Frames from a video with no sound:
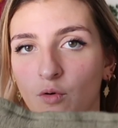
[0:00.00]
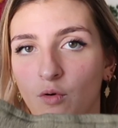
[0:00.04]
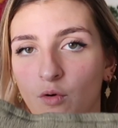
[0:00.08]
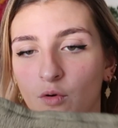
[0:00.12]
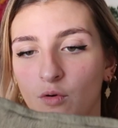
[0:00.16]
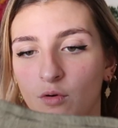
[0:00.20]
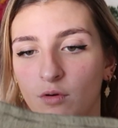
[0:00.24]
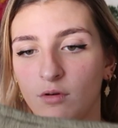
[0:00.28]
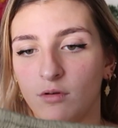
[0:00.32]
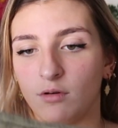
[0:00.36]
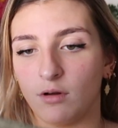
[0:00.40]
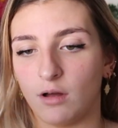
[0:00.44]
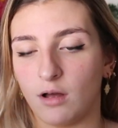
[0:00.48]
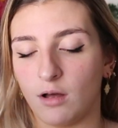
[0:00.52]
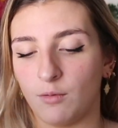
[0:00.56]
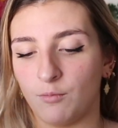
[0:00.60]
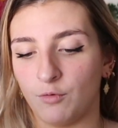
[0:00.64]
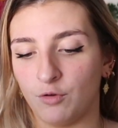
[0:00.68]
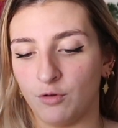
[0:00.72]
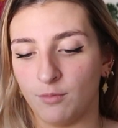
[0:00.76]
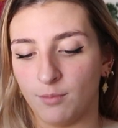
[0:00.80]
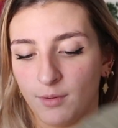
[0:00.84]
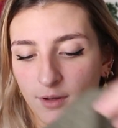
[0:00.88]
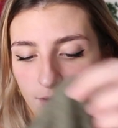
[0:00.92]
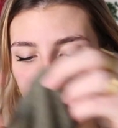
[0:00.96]
haut, en
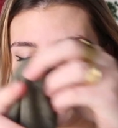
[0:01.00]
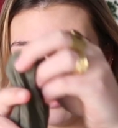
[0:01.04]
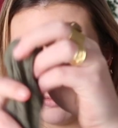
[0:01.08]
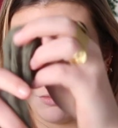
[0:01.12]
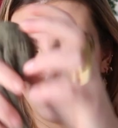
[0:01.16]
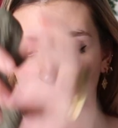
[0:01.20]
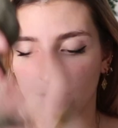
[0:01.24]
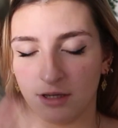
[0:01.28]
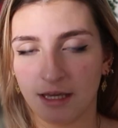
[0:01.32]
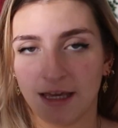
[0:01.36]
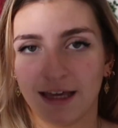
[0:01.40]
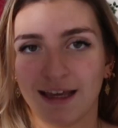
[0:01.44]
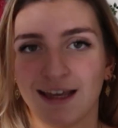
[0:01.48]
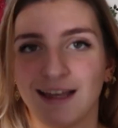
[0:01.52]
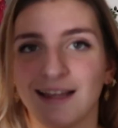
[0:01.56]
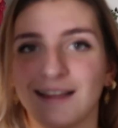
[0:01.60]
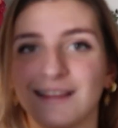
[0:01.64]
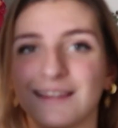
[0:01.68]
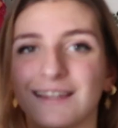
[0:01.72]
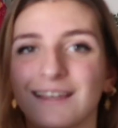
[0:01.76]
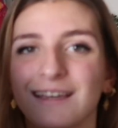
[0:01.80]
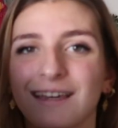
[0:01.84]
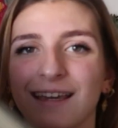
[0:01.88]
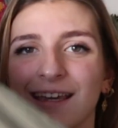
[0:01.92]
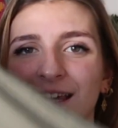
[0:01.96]
mode bandeau et
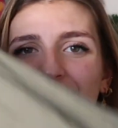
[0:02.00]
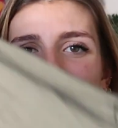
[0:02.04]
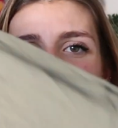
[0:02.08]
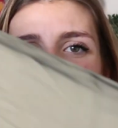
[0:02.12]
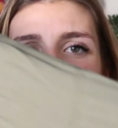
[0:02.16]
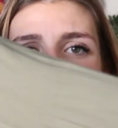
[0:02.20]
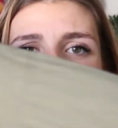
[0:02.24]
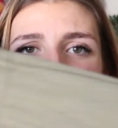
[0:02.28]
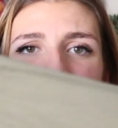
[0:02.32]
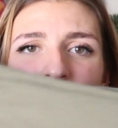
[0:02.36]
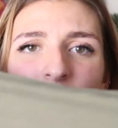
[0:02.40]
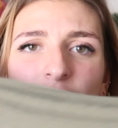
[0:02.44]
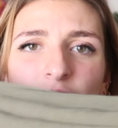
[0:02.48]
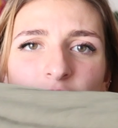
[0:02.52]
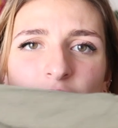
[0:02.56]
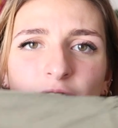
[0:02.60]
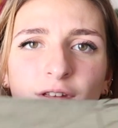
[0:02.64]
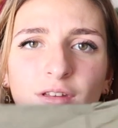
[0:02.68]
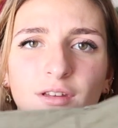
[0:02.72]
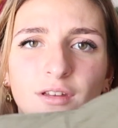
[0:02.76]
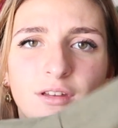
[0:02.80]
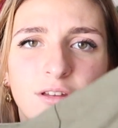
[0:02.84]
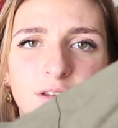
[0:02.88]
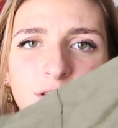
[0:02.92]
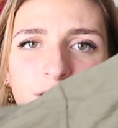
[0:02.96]
très longue
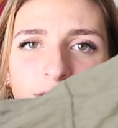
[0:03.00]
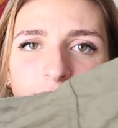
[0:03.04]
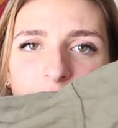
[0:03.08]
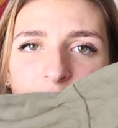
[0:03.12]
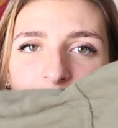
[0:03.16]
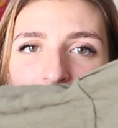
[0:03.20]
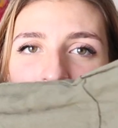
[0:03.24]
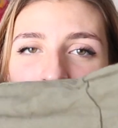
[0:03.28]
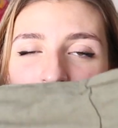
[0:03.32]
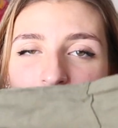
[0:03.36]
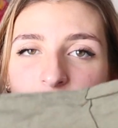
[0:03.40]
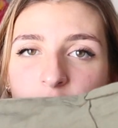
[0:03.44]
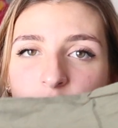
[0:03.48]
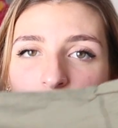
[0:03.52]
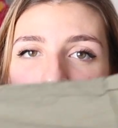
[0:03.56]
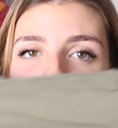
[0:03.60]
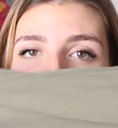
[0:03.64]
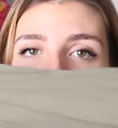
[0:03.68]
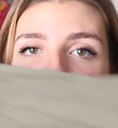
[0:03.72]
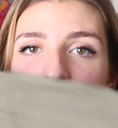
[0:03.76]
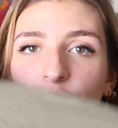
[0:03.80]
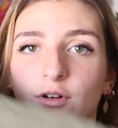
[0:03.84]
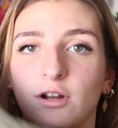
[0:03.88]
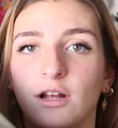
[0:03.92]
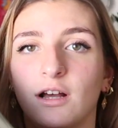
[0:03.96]
très très longue
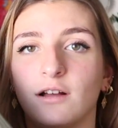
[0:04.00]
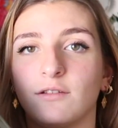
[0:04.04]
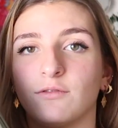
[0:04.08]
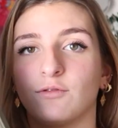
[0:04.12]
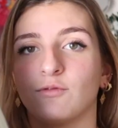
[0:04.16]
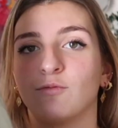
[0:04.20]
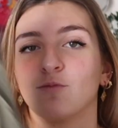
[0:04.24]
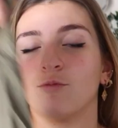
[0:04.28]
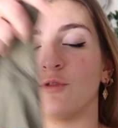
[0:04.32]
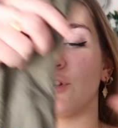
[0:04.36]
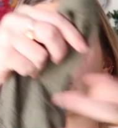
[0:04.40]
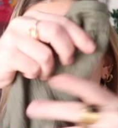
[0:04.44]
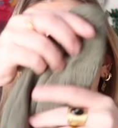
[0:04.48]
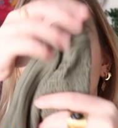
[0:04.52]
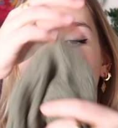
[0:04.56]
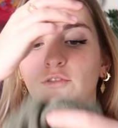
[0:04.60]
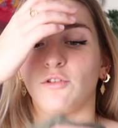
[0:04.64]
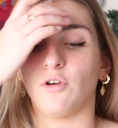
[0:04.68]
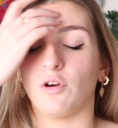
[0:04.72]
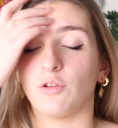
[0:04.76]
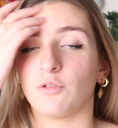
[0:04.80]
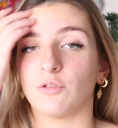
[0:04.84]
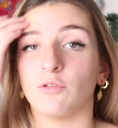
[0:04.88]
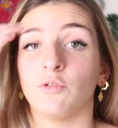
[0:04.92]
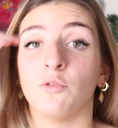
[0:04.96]
voilà donc moi
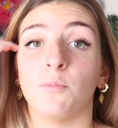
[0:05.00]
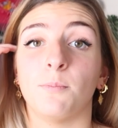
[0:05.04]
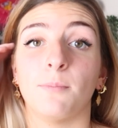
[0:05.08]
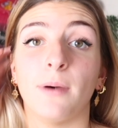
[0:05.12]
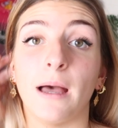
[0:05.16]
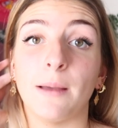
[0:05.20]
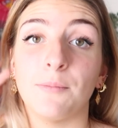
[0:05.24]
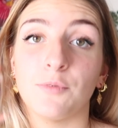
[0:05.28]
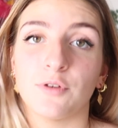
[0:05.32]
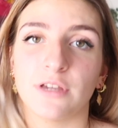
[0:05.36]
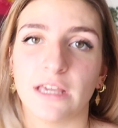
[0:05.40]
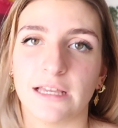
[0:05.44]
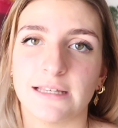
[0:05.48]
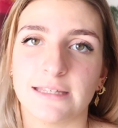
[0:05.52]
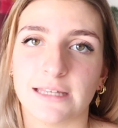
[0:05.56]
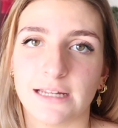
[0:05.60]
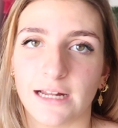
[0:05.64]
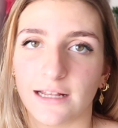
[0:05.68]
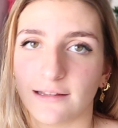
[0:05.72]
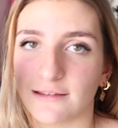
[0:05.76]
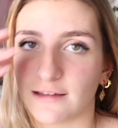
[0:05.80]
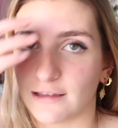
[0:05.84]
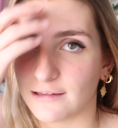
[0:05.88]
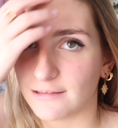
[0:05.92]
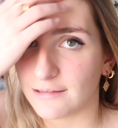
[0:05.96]
j'adore ne pas me casser
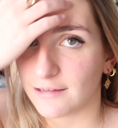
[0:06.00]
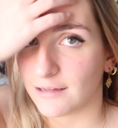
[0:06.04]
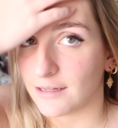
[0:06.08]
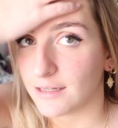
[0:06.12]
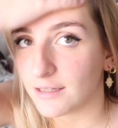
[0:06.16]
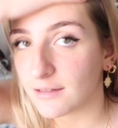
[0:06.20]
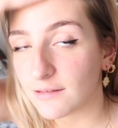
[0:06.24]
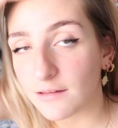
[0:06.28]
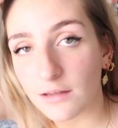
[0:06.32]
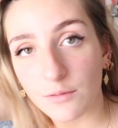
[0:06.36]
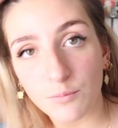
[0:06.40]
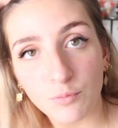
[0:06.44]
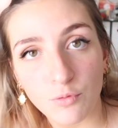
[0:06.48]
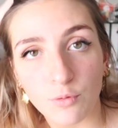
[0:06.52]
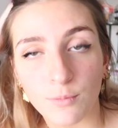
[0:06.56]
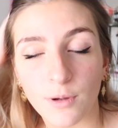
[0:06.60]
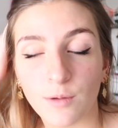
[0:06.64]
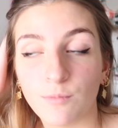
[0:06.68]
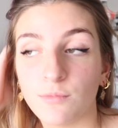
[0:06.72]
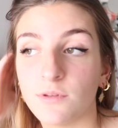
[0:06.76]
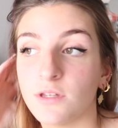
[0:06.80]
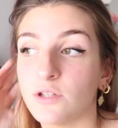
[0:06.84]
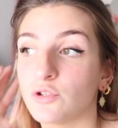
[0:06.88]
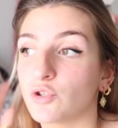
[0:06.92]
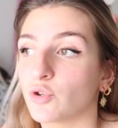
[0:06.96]
la tête l'été pour
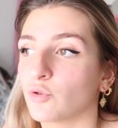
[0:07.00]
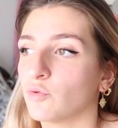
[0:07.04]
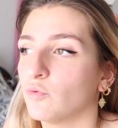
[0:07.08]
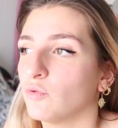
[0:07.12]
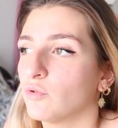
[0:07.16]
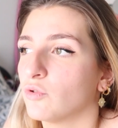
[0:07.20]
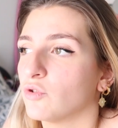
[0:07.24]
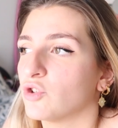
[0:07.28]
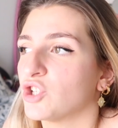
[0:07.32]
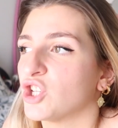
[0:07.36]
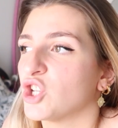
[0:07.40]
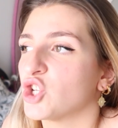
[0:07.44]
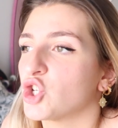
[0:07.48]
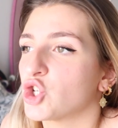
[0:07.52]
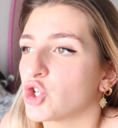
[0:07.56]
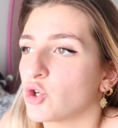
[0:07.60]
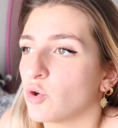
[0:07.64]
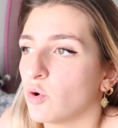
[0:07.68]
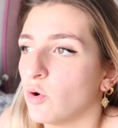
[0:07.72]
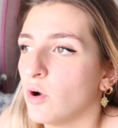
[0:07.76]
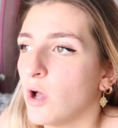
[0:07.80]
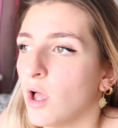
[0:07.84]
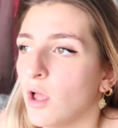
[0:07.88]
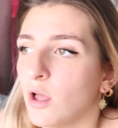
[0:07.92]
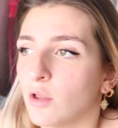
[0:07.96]
m'habiller surtout que j'ai
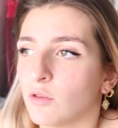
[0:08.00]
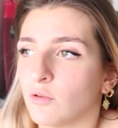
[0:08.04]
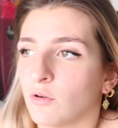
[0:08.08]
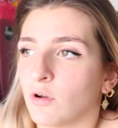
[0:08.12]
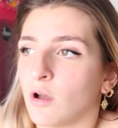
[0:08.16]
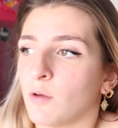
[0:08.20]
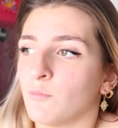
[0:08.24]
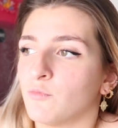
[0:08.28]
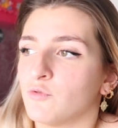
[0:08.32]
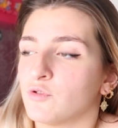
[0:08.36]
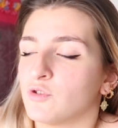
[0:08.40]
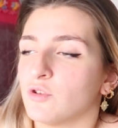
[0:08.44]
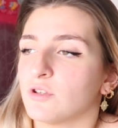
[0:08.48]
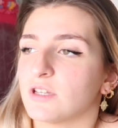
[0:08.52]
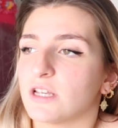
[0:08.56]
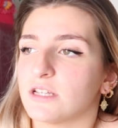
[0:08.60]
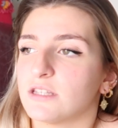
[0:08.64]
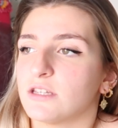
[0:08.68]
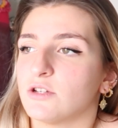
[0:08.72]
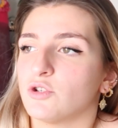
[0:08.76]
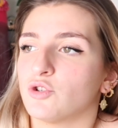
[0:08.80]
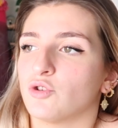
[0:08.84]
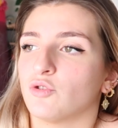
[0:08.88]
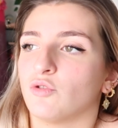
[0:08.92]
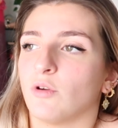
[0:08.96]
chaud donc en plus de ça
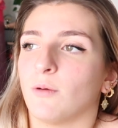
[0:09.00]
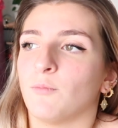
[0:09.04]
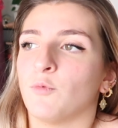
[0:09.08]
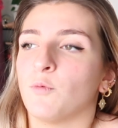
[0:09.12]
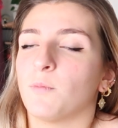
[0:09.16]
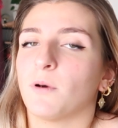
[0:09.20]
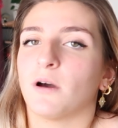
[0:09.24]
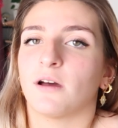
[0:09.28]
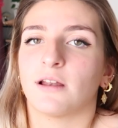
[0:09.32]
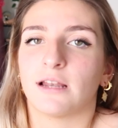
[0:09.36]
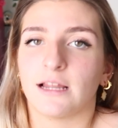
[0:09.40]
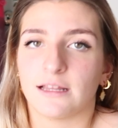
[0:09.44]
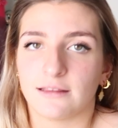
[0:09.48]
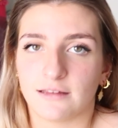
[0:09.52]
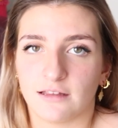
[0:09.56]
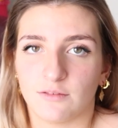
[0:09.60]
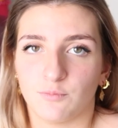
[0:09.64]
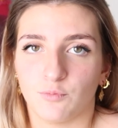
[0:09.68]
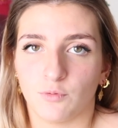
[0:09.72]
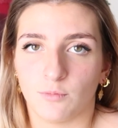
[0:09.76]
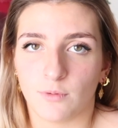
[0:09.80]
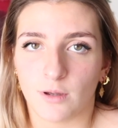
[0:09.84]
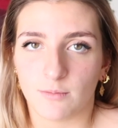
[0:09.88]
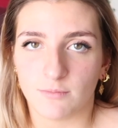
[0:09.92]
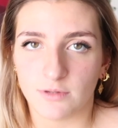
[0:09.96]
si je dois me prendre la tête
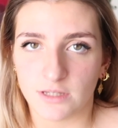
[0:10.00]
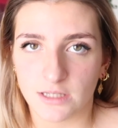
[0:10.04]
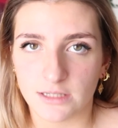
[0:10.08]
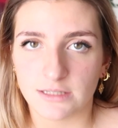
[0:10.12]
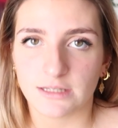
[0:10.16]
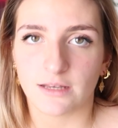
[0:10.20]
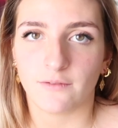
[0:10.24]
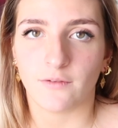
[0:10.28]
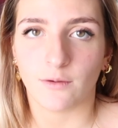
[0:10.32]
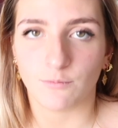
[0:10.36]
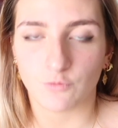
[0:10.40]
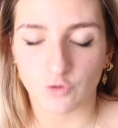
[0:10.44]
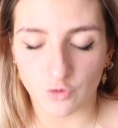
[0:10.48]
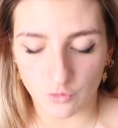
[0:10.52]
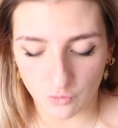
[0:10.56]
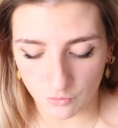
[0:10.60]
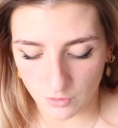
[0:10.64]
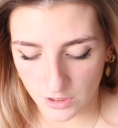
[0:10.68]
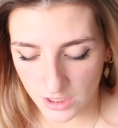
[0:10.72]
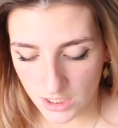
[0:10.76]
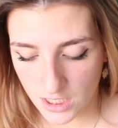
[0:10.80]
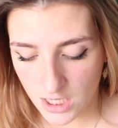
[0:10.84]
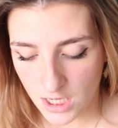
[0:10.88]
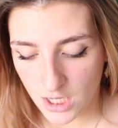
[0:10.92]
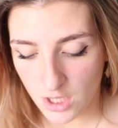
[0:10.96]
pour m'habiller ça va me
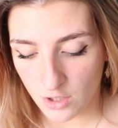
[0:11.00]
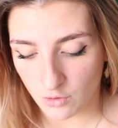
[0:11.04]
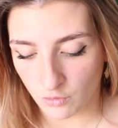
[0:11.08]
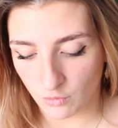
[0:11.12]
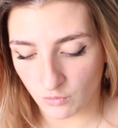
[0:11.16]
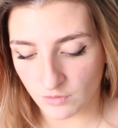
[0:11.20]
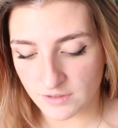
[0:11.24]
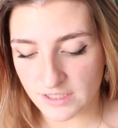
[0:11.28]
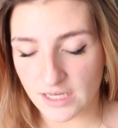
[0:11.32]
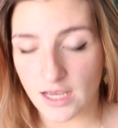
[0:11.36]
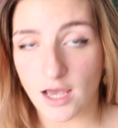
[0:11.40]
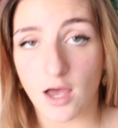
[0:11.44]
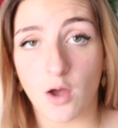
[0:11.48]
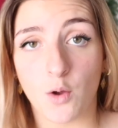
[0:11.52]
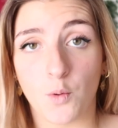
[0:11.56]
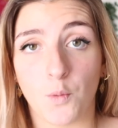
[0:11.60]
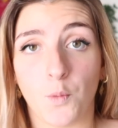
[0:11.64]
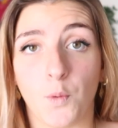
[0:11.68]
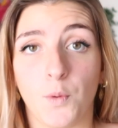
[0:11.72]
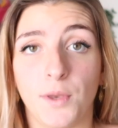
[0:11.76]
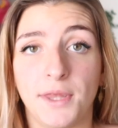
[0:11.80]
saouler donc ça